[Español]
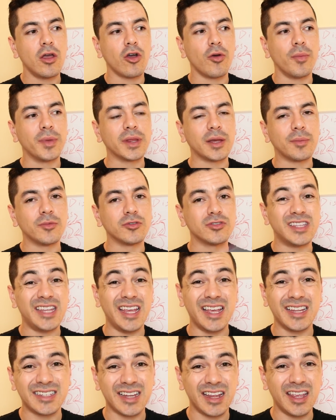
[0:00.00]
cometamos
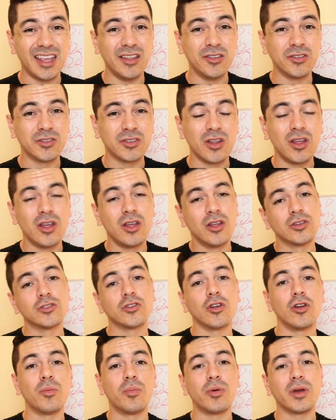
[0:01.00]
10 seguidos
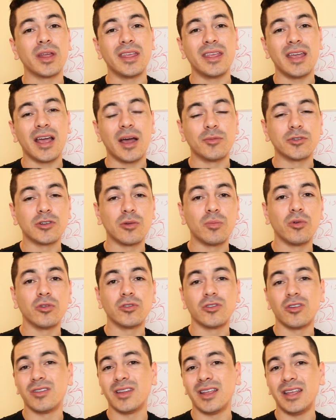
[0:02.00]
solo porque llegamos a un
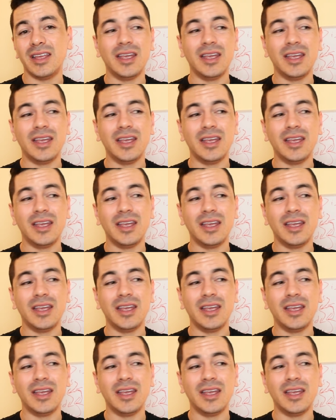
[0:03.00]
punto donde